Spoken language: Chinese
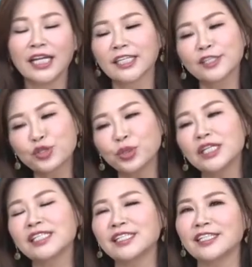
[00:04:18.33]
可是做
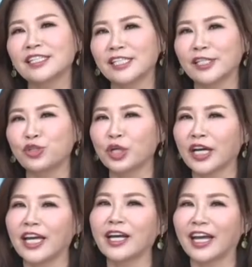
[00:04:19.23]
了这件事情却
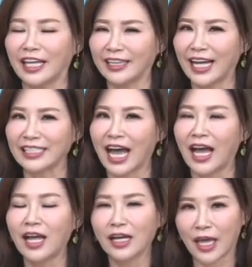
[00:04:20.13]
可以给大
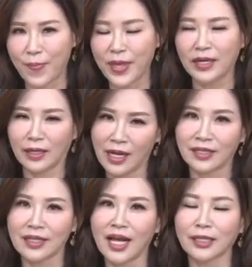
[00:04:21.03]
家、给别人
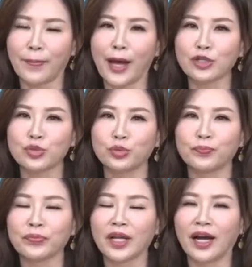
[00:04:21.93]
很大的帮
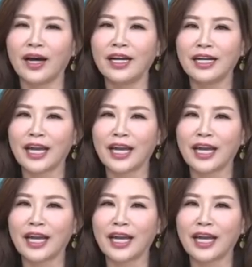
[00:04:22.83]
助啊。